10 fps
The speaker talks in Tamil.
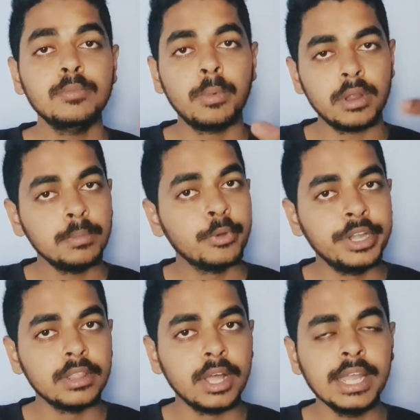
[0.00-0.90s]
மும்முரமாக
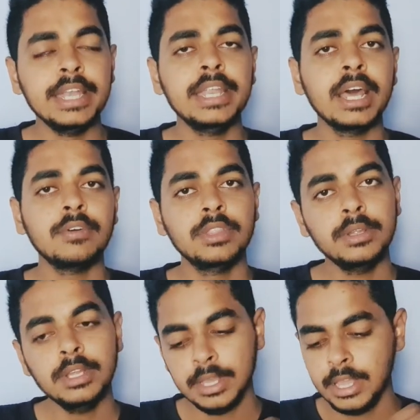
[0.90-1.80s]
போயிட்டு இருந்தான் இந்தியாவில் வந்து
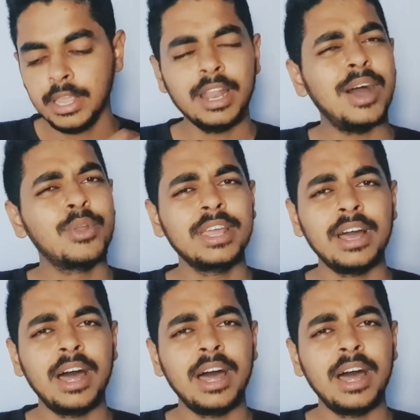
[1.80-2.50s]
ஏன்னா அவனுக்கு